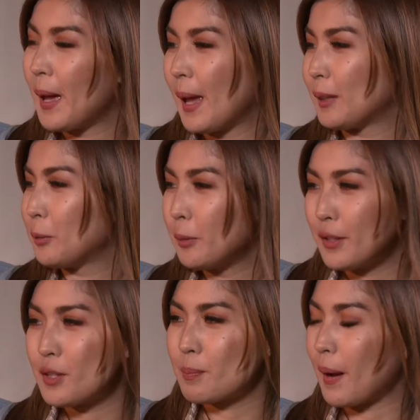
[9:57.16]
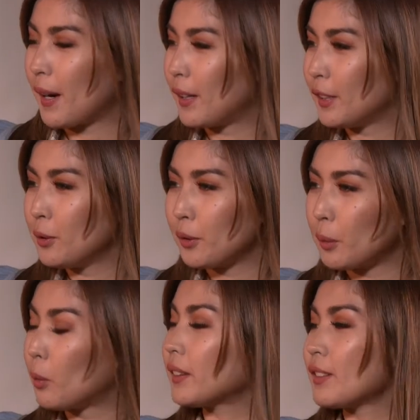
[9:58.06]
And who inspired you or
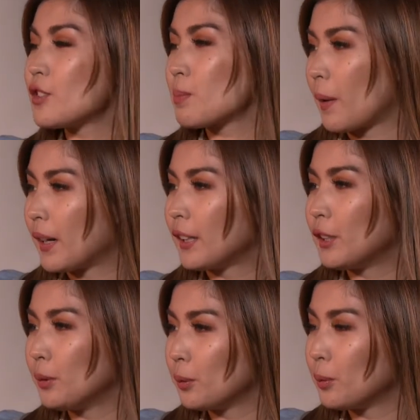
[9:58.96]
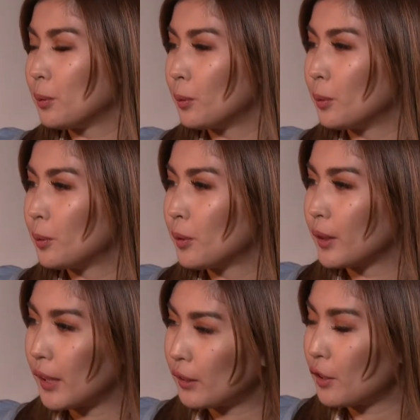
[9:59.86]
what inspired you to
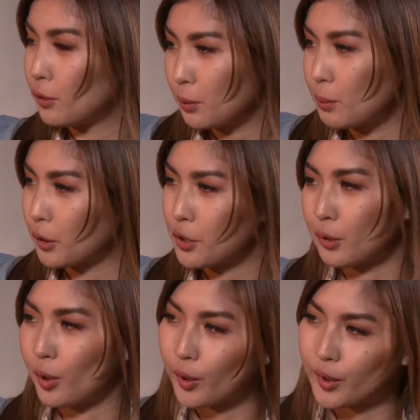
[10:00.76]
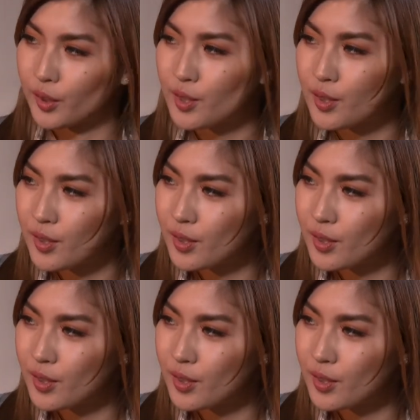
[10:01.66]
get into martial arts?